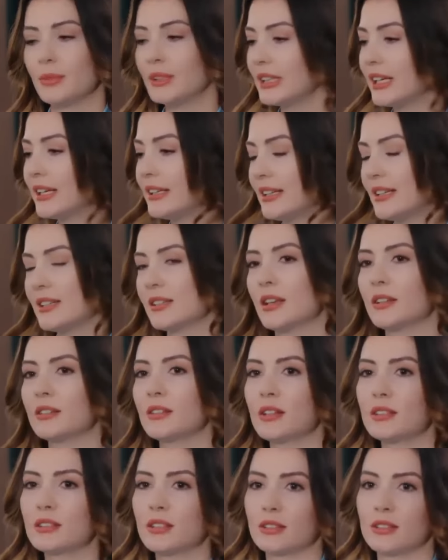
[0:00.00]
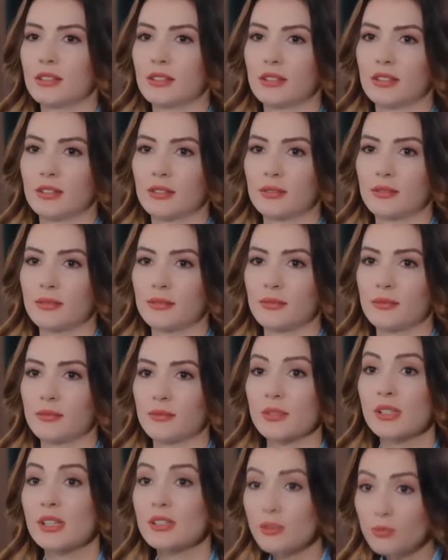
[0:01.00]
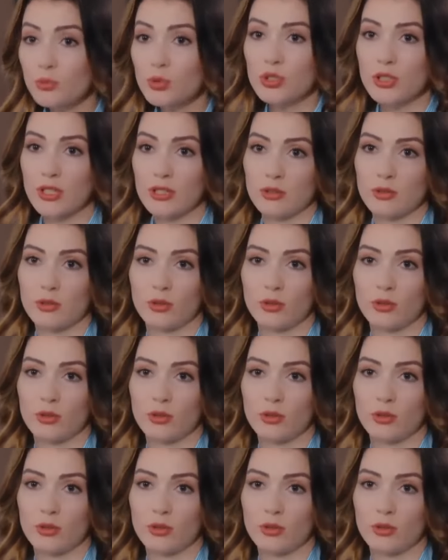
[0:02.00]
я знакомилась с людьми. Людьми, которые